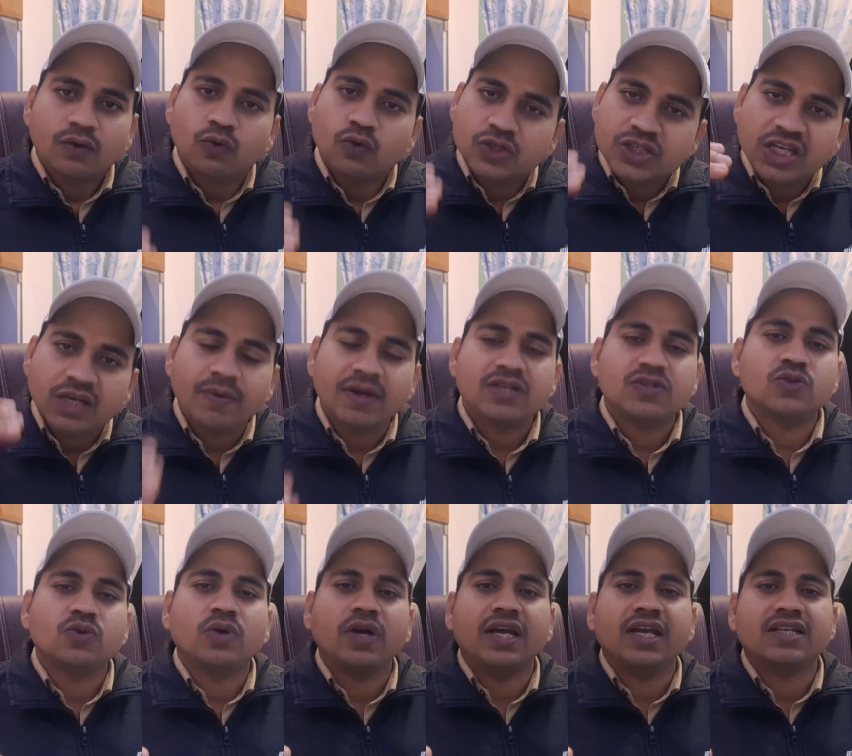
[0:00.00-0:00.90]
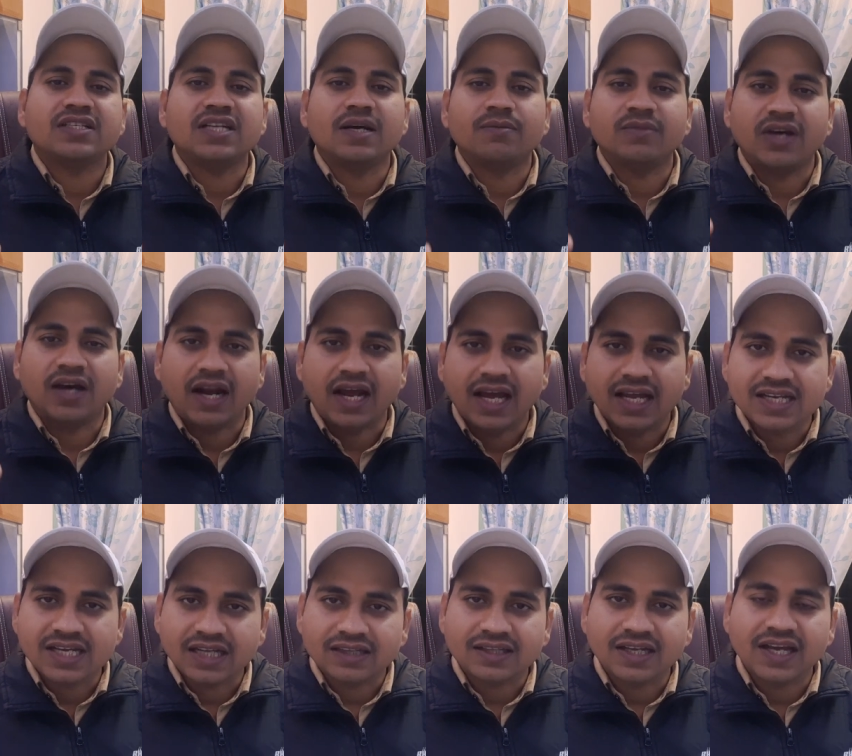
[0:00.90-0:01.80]
कुछ ही बच्चों का एग्जाम कराया
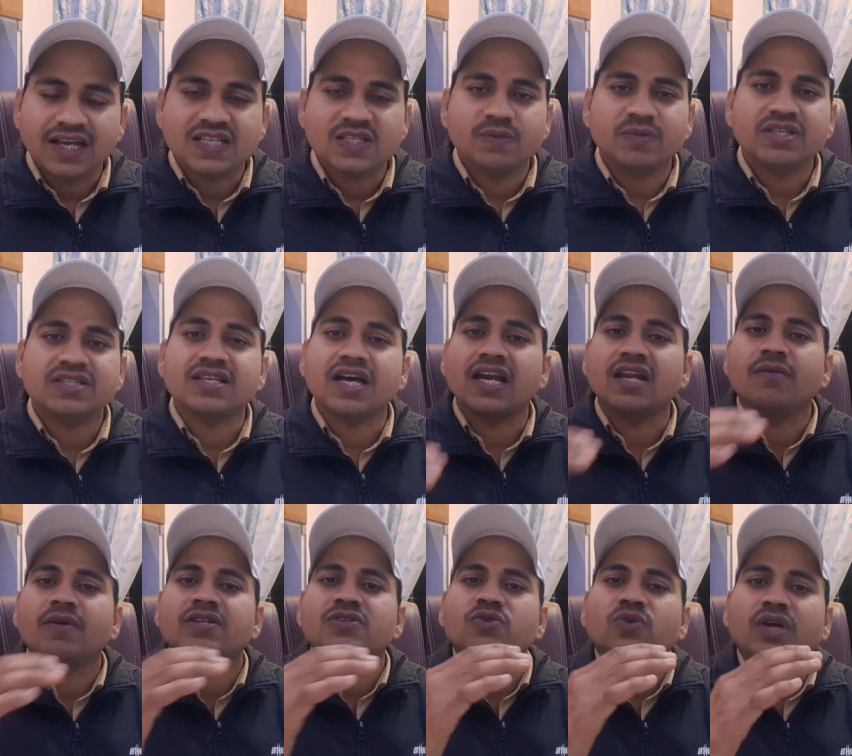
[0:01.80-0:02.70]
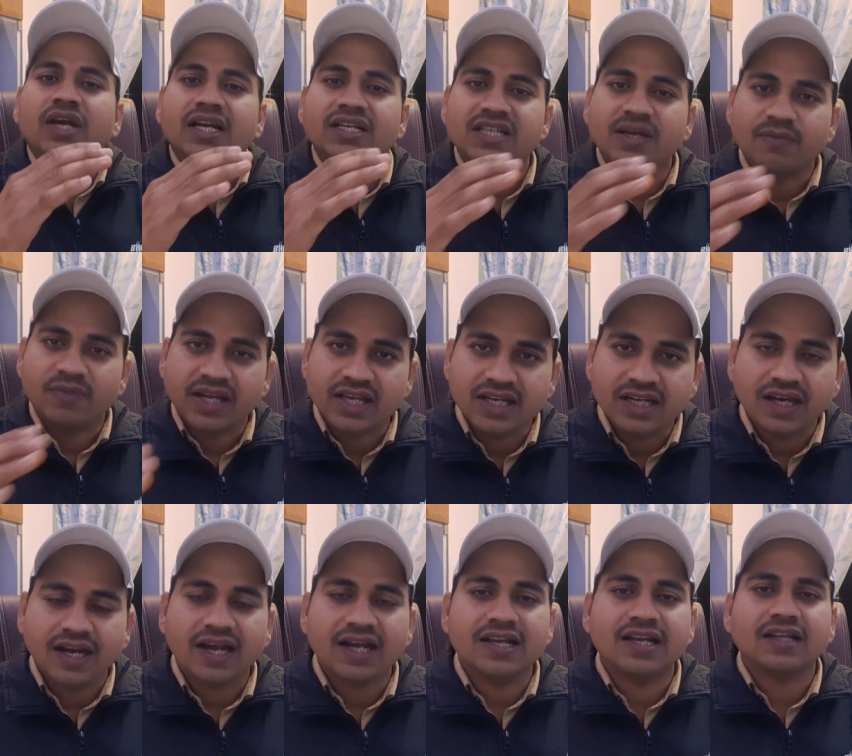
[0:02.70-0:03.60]
जाता है इसमें सारे बच्चों का एग्जाम नहीं
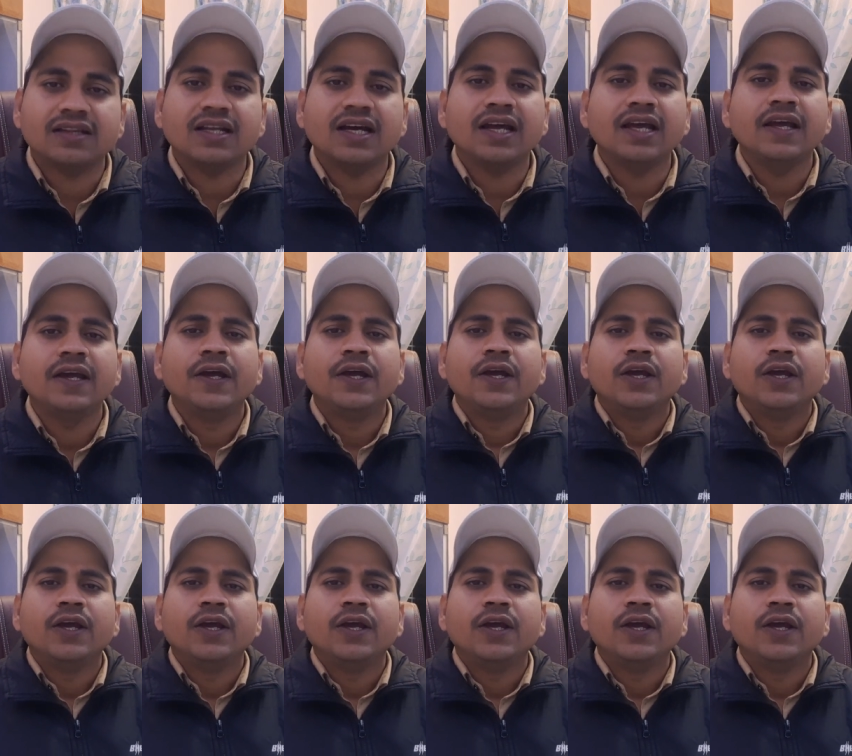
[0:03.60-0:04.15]
कराया जाता है